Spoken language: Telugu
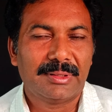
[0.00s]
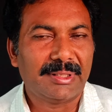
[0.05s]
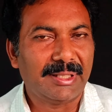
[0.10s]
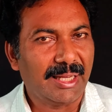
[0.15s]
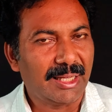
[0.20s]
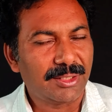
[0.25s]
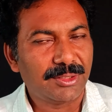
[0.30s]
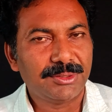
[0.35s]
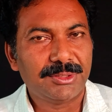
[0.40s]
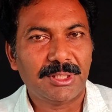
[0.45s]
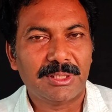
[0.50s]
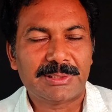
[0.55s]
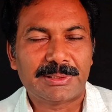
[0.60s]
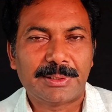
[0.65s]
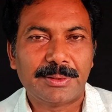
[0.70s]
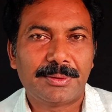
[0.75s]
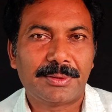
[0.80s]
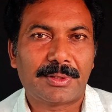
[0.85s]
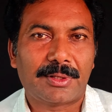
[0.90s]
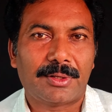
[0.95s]
ధ్యానం
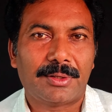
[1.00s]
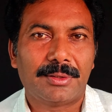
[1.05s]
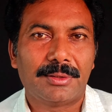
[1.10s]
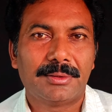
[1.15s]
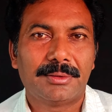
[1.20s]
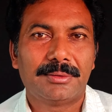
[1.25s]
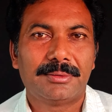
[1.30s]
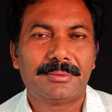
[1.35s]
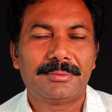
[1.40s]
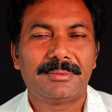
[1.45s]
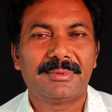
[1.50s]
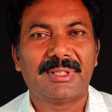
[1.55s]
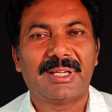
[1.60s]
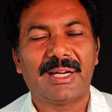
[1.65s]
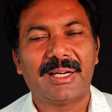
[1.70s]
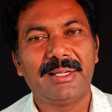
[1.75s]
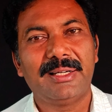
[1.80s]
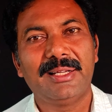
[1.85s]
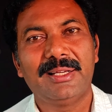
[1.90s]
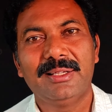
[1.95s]
చేస్తూ ఉంటాం
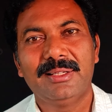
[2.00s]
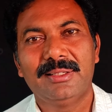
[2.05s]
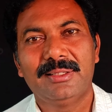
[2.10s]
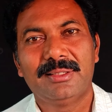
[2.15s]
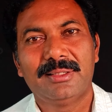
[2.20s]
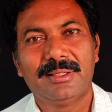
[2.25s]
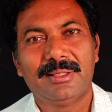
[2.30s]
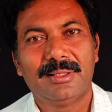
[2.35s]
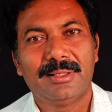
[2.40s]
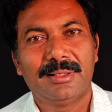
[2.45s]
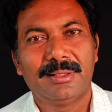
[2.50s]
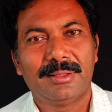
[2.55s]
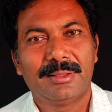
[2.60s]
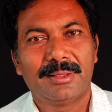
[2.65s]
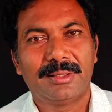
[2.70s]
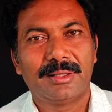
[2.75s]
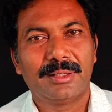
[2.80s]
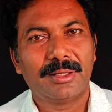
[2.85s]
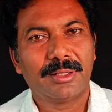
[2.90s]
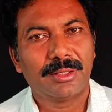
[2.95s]
అంటే
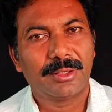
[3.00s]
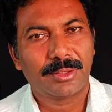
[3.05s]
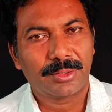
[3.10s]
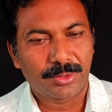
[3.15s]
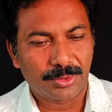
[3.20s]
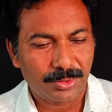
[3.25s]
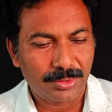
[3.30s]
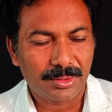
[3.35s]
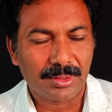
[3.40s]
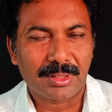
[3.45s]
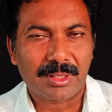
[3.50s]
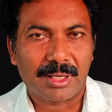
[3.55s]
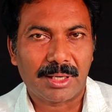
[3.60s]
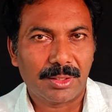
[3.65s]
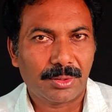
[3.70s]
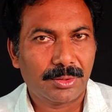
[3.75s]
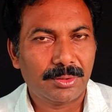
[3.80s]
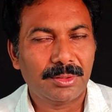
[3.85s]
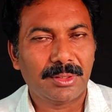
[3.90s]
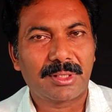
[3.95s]
రెండు
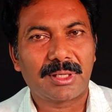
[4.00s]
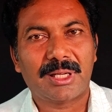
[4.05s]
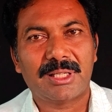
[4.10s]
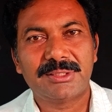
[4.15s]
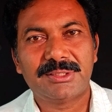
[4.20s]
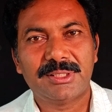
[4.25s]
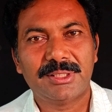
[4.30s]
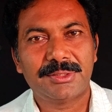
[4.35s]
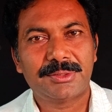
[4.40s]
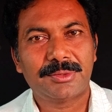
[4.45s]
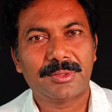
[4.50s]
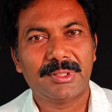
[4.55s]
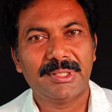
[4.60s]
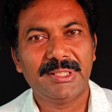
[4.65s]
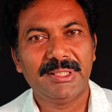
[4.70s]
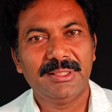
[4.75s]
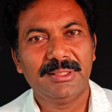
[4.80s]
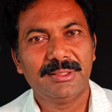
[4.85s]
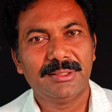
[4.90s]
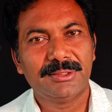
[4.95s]
కాళ్ళు రెండు క్రాస్
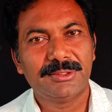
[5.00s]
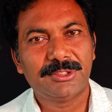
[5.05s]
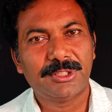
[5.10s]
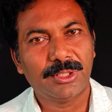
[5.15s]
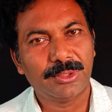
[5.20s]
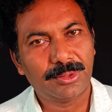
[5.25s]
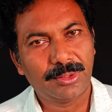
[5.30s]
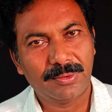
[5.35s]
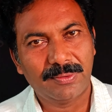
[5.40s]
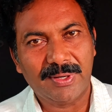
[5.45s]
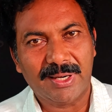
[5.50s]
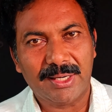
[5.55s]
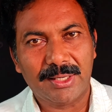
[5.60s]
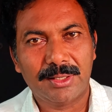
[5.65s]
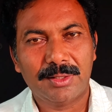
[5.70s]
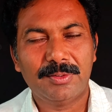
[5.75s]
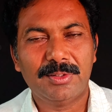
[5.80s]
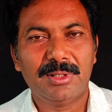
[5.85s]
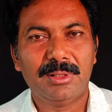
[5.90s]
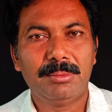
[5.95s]
చేసుకొని చేతులు
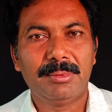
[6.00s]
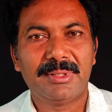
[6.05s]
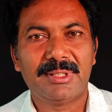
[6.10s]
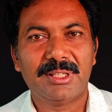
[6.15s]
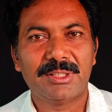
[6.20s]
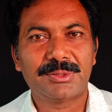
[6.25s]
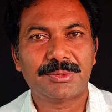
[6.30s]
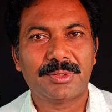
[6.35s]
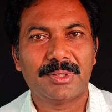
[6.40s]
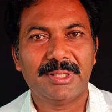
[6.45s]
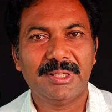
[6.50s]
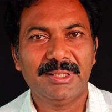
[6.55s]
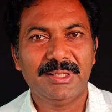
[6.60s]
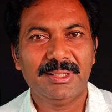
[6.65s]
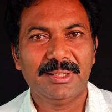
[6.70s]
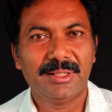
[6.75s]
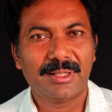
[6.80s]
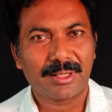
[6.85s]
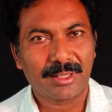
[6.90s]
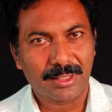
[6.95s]
వేళ్ళలో వేలు పెట్టేసుకొని
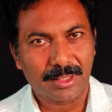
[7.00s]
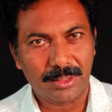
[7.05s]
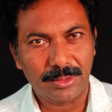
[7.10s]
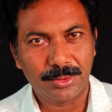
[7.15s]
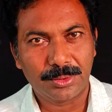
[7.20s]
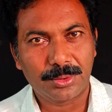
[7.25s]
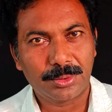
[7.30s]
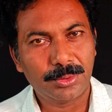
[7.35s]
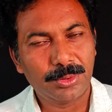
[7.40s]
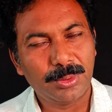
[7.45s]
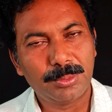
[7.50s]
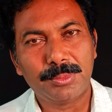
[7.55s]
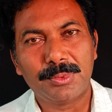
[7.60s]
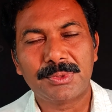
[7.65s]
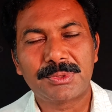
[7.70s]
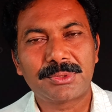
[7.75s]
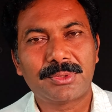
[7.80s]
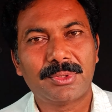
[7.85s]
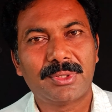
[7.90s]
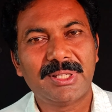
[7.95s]
కళ్ళు రెండు
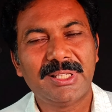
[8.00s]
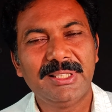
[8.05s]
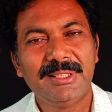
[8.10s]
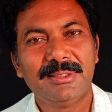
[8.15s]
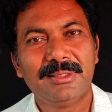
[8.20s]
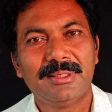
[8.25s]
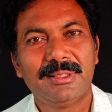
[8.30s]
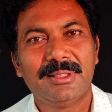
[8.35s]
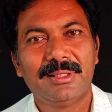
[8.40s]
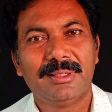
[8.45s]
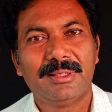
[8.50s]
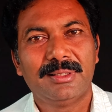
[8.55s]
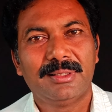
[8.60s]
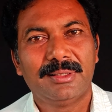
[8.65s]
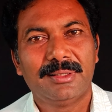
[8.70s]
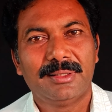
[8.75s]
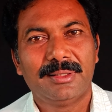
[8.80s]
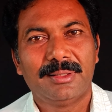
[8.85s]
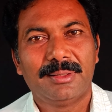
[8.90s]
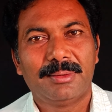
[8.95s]
మూసుకొని
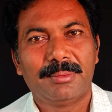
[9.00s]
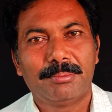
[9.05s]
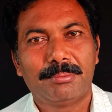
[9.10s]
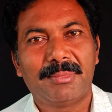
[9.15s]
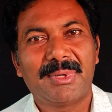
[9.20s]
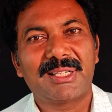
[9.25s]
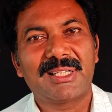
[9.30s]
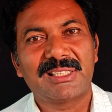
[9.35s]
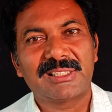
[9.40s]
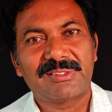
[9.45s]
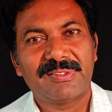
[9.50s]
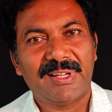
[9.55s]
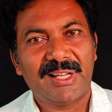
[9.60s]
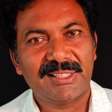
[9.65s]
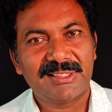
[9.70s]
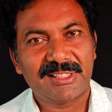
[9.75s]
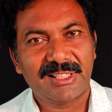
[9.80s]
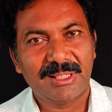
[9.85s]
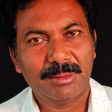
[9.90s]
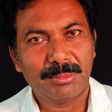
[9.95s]
మన
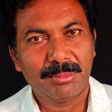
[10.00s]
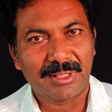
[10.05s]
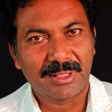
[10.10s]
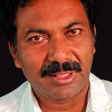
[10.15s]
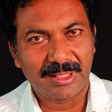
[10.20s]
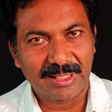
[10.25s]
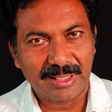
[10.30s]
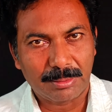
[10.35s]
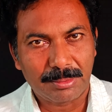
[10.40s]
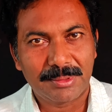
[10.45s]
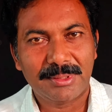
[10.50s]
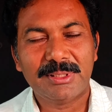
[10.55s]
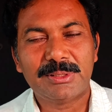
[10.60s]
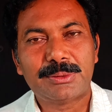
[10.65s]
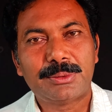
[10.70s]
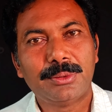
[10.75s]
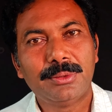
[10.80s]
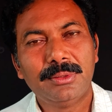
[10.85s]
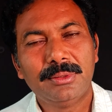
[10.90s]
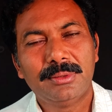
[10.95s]
శ్వాసని మనం
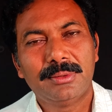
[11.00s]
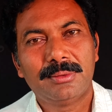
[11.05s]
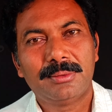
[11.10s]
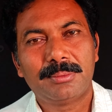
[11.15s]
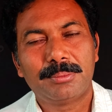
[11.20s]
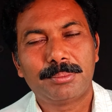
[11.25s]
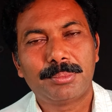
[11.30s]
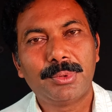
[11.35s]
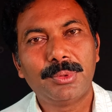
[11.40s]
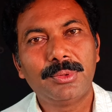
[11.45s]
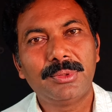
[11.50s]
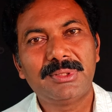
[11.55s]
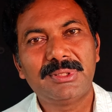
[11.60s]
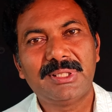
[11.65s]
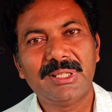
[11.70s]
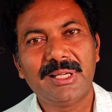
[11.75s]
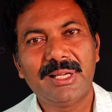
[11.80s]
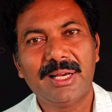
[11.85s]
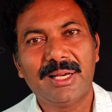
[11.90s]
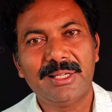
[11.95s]
గమనిస్తూ
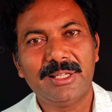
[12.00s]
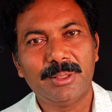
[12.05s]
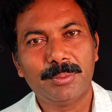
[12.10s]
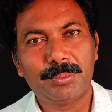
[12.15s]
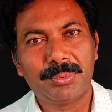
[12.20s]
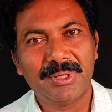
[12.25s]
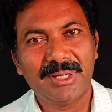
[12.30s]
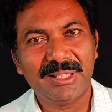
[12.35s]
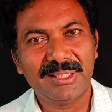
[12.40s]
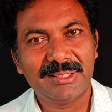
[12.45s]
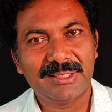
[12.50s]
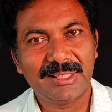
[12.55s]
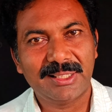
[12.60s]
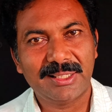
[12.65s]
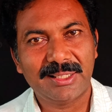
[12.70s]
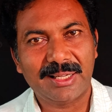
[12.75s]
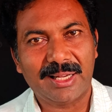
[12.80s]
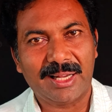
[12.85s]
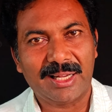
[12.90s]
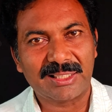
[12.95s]
పూర్తిగా ఎప్పుడైతే
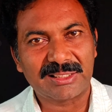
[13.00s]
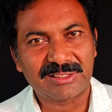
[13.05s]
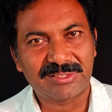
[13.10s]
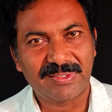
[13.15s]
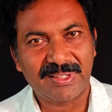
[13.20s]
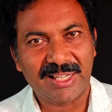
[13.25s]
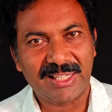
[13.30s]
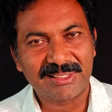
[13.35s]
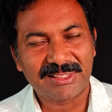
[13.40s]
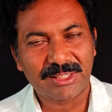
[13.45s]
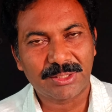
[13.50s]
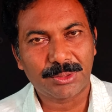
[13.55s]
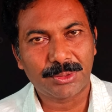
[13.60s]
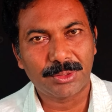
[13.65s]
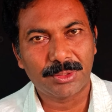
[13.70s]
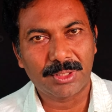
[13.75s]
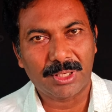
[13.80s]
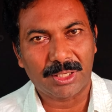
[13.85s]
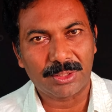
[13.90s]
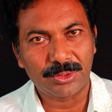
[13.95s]
ఆ
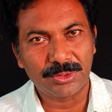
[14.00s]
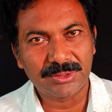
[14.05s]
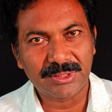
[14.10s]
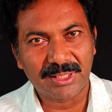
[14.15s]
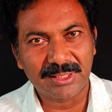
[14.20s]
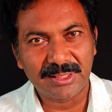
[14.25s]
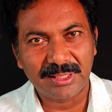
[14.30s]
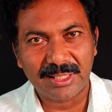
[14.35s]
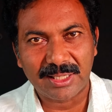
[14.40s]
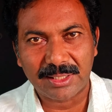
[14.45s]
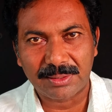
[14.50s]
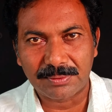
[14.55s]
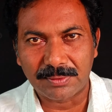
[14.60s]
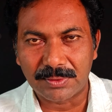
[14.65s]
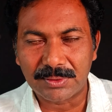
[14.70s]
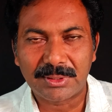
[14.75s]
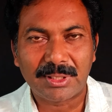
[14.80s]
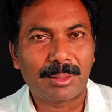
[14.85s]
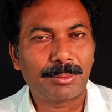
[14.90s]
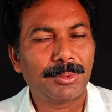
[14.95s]
శ్వాసతో అనుసంధానం
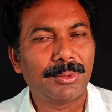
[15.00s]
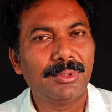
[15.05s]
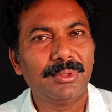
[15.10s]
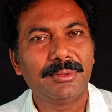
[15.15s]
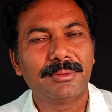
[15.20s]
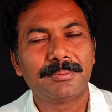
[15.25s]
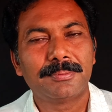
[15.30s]
అవుతామో